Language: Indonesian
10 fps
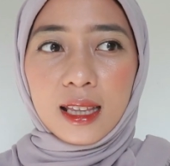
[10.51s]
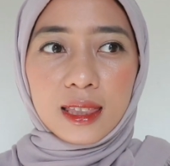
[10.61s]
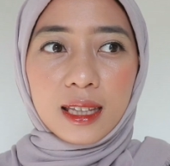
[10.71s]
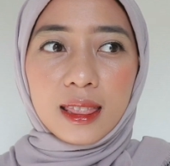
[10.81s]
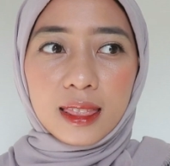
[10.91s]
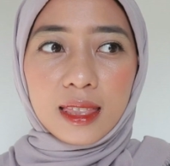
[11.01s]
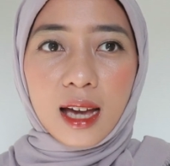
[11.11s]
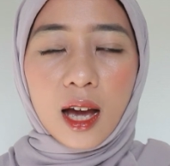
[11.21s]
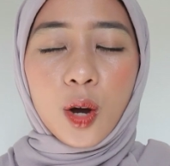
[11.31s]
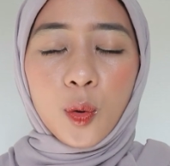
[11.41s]

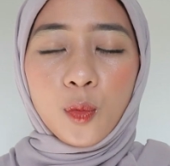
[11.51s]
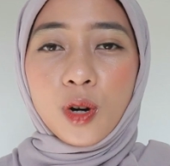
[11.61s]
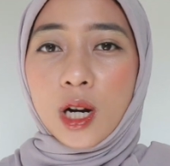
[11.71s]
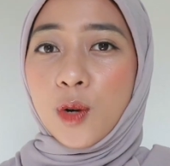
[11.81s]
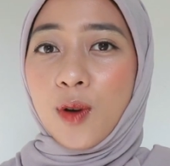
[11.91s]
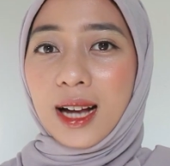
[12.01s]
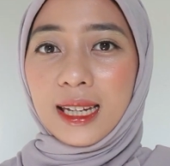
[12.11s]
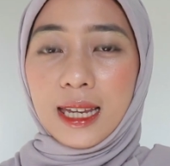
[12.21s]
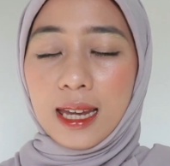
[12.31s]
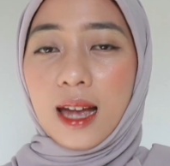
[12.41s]
Tentang
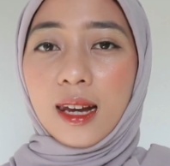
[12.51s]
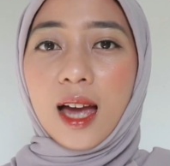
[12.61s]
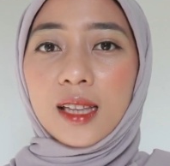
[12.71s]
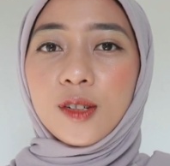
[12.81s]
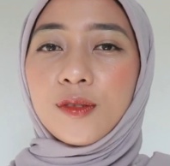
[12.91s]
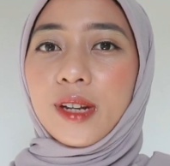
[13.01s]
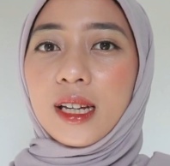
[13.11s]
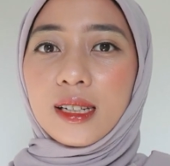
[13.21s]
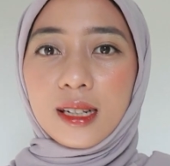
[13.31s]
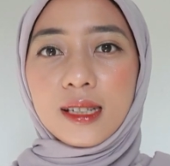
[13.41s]
wewangian atau
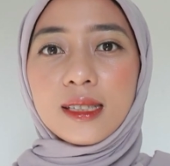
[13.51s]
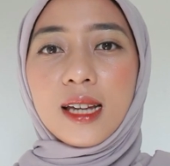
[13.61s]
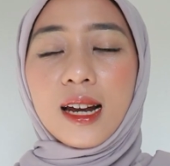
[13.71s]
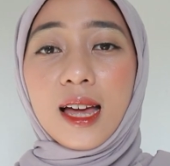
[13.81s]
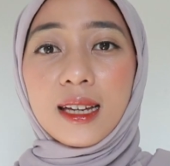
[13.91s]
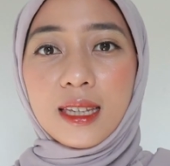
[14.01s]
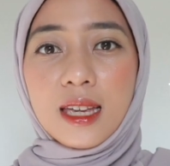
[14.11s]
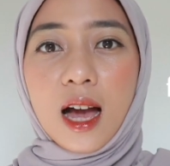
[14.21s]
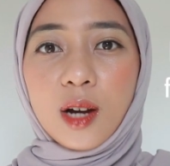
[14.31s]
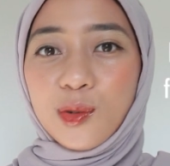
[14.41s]
fragrance yang
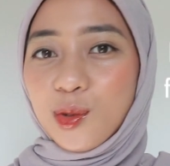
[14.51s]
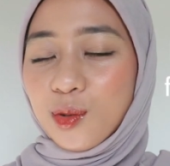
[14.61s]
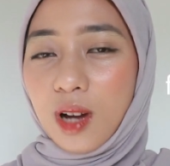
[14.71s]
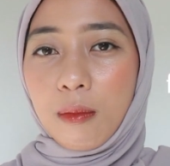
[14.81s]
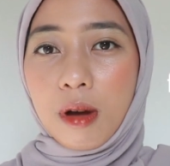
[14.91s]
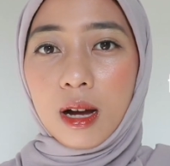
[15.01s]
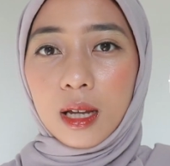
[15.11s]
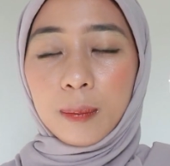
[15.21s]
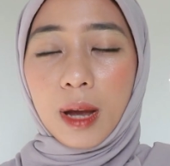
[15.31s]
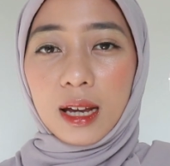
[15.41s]
lagi aku suka
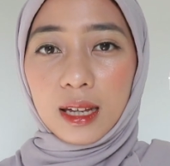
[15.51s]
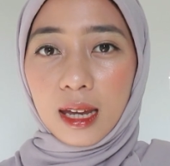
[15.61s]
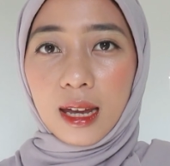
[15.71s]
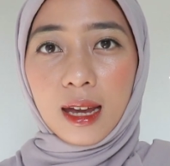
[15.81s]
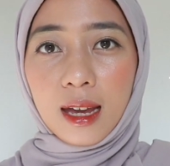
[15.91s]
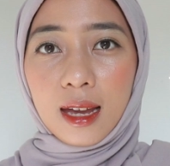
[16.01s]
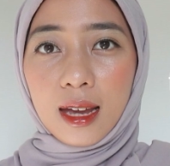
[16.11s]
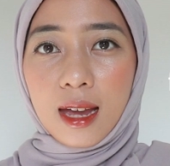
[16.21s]
banget pakai.